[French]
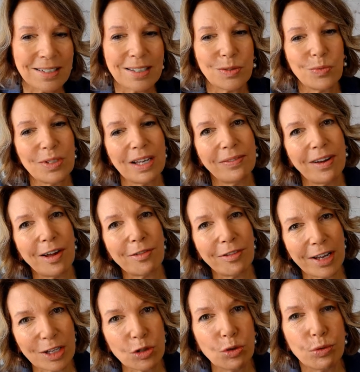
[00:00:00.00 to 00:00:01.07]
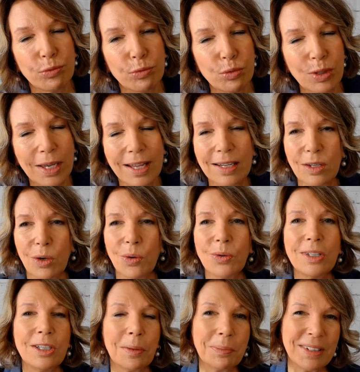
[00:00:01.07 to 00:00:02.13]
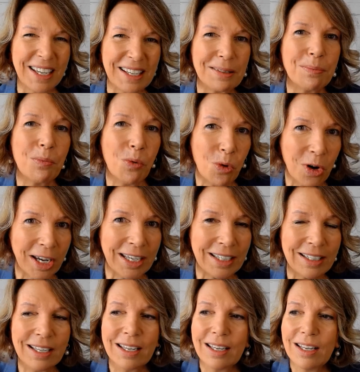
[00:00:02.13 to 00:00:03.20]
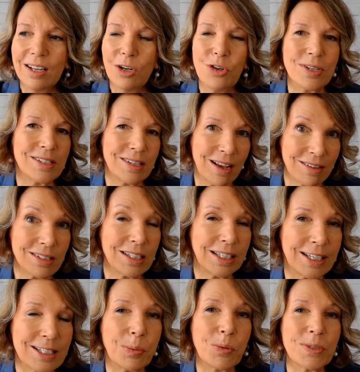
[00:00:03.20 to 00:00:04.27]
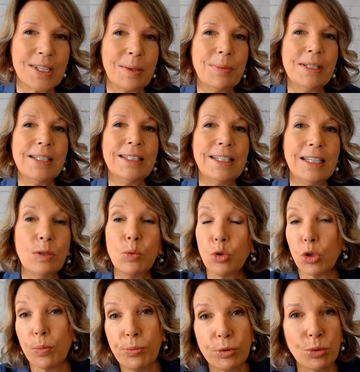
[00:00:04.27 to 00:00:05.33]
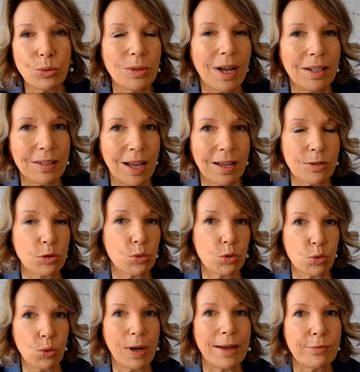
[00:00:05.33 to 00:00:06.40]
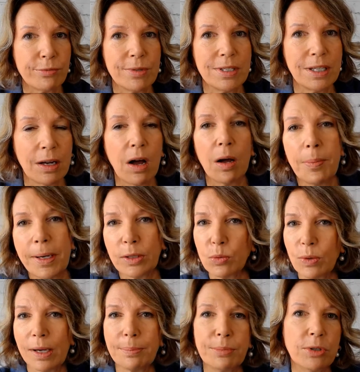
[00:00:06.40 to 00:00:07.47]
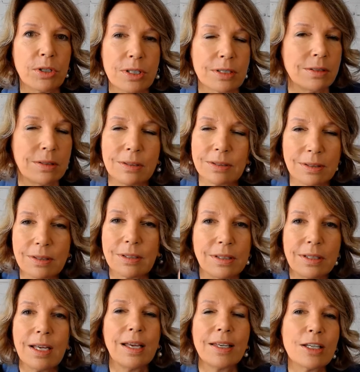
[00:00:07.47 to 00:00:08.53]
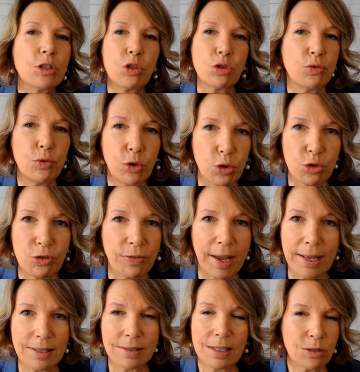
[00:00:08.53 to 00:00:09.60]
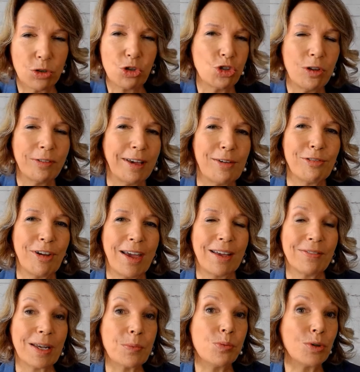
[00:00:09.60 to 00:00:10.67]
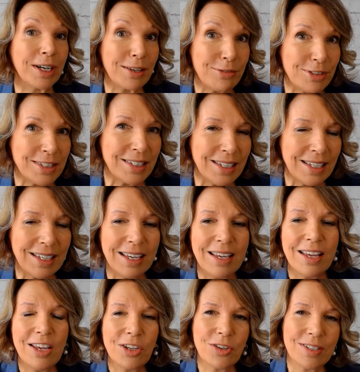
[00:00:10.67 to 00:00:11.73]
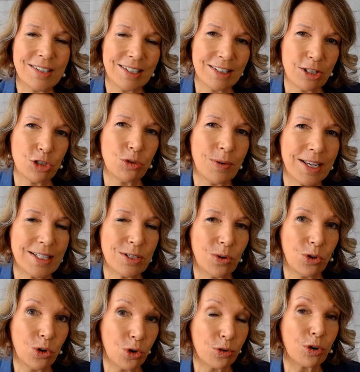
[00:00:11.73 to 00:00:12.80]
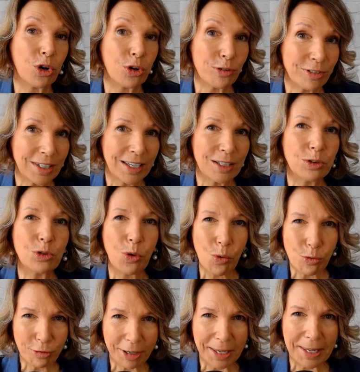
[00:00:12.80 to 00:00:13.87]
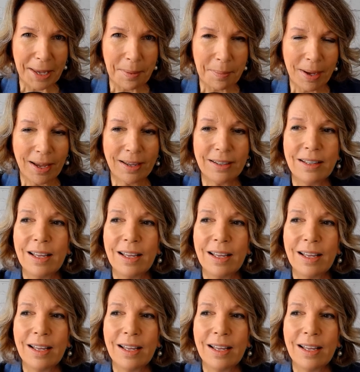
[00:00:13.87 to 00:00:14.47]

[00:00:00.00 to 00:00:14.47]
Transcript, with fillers: si vous avez en face de vous quelqu'un qui a peut-être moins le sens des responsabilités ou qui a plutôt tendance toujours à vous dire Ah, ben toi, boss, là, qu'est-ce que tu veux que je fasse Qu'est-ce que je devrais faire Pour éviter que cette situation-là revienne trop fréquemment,